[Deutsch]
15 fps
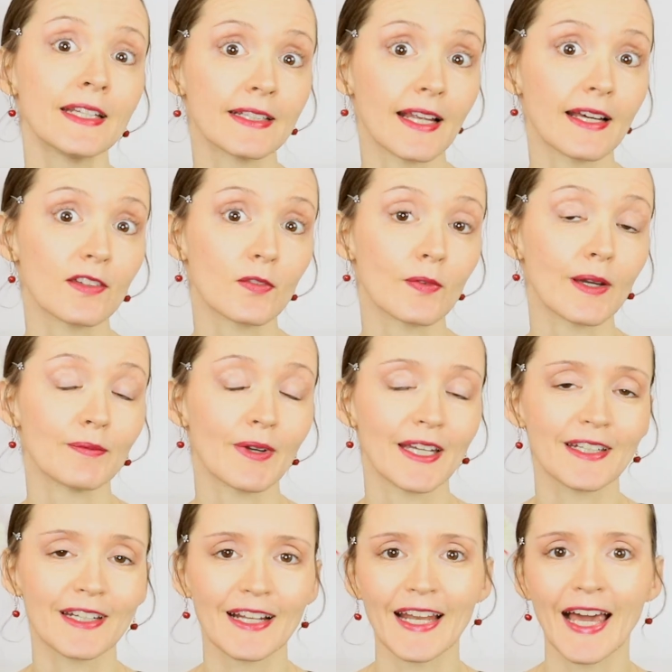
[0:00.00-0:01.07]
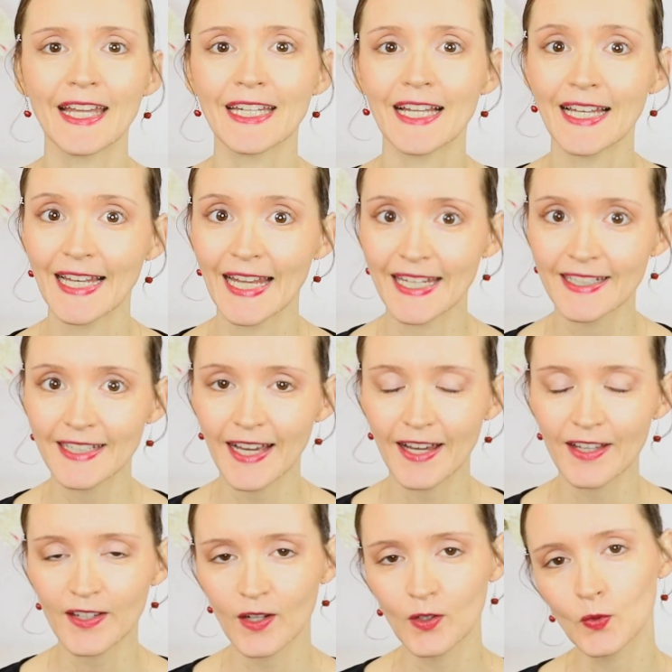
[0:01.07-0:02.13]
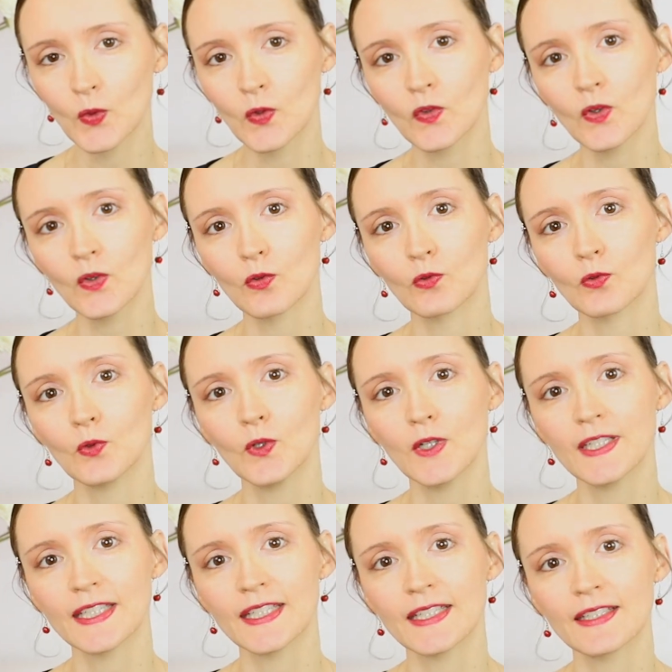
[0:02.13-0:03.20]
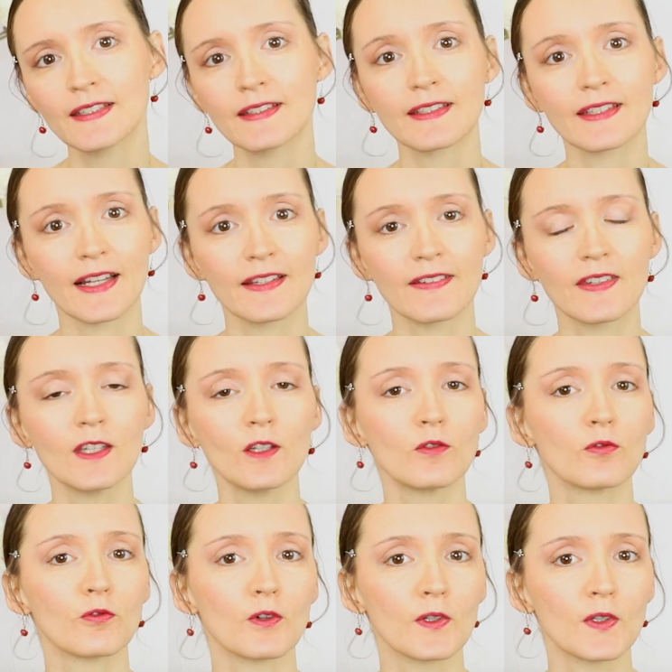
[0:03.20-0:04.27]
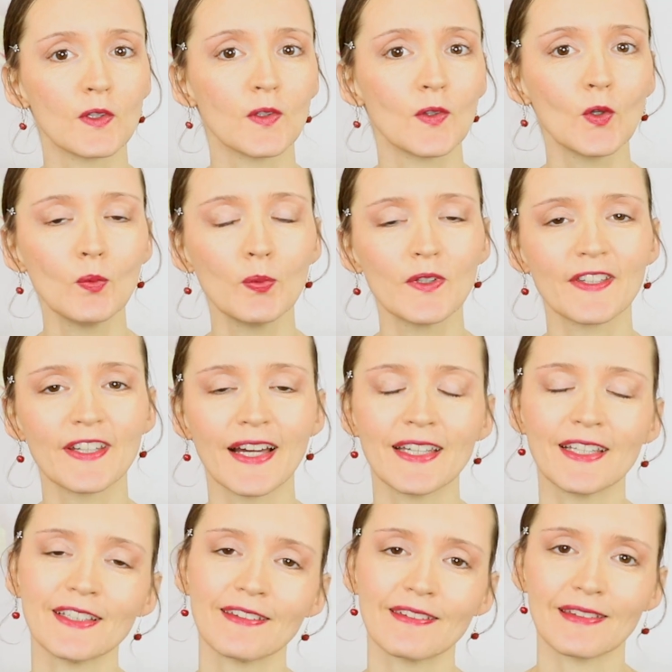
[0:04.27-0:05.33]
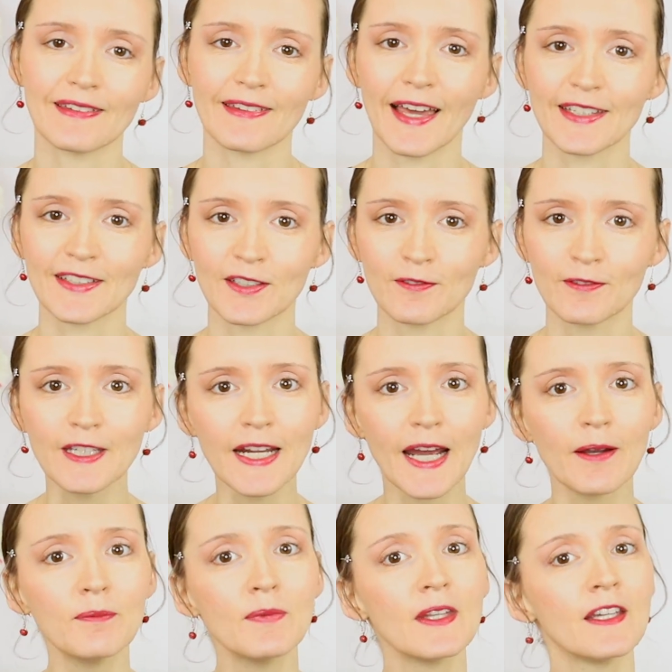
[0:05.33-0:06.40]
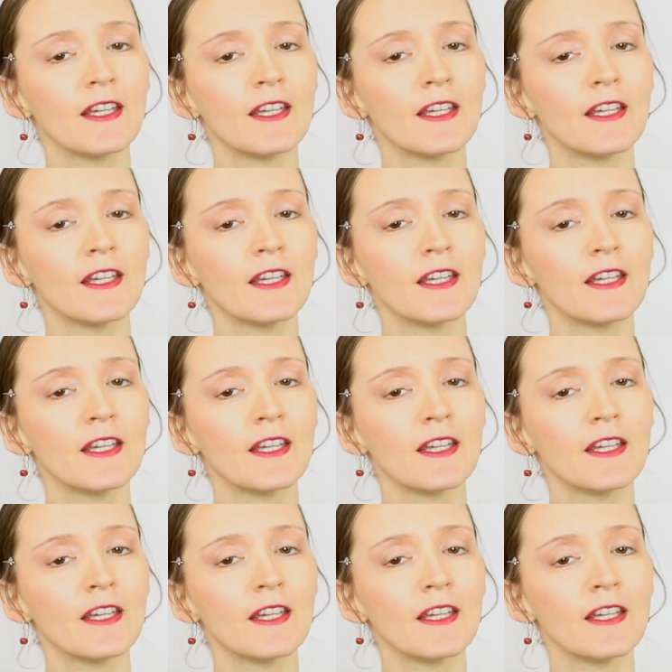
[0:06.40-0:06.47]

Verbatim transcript: Das war meine kleine Länderanalyse für den Transit von Jupiter ins Zeichen Widder.